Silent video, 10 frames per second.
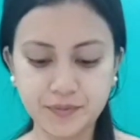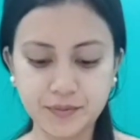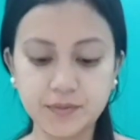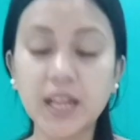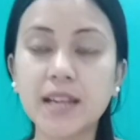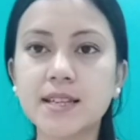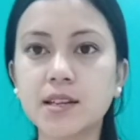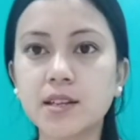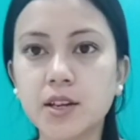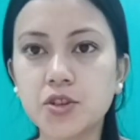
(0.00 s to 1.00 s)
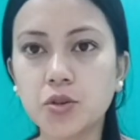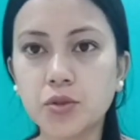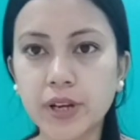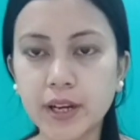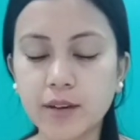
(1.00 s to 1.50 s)
मेरा स्किन केयर जो
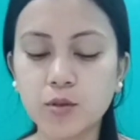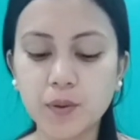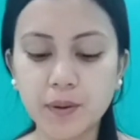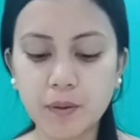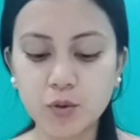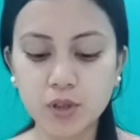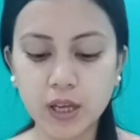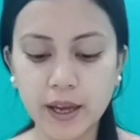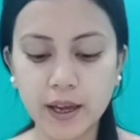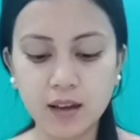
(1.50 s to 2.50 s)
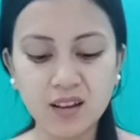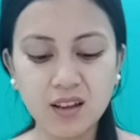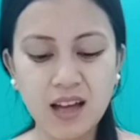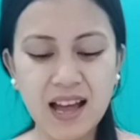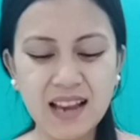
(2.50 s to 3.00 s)
रूटीन है वो भी हम आपको दिखाएगा
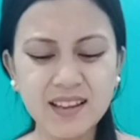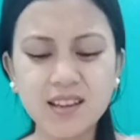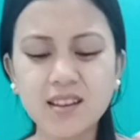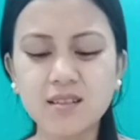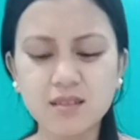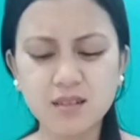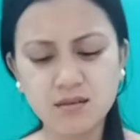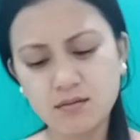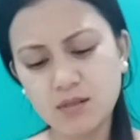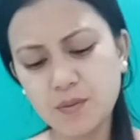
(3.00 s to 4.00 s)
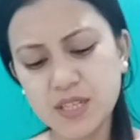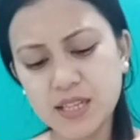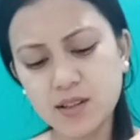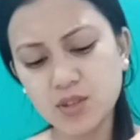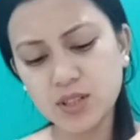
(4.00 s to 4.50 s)
हालांकि हम
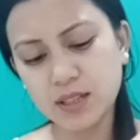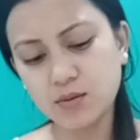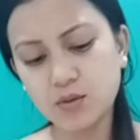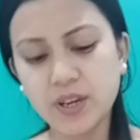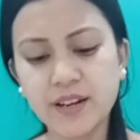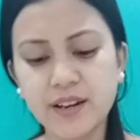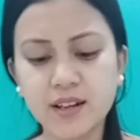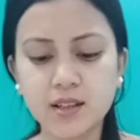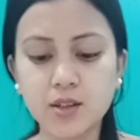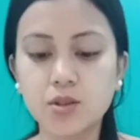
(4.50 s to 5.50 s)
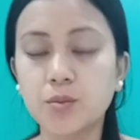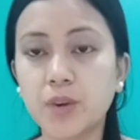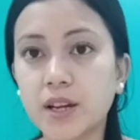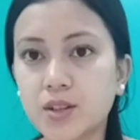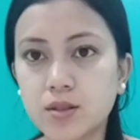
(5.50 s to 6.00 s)
स्किन को इतना वो केयर नहीं करते क्योंकि
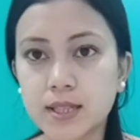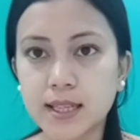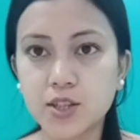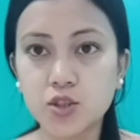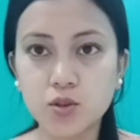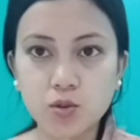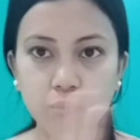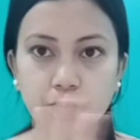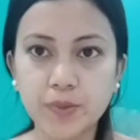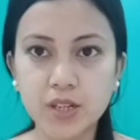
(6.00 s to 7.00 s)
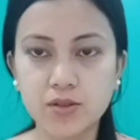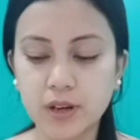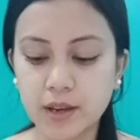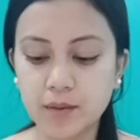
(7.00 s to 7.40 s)
मेरा स्किन जो सुपर ड्राई है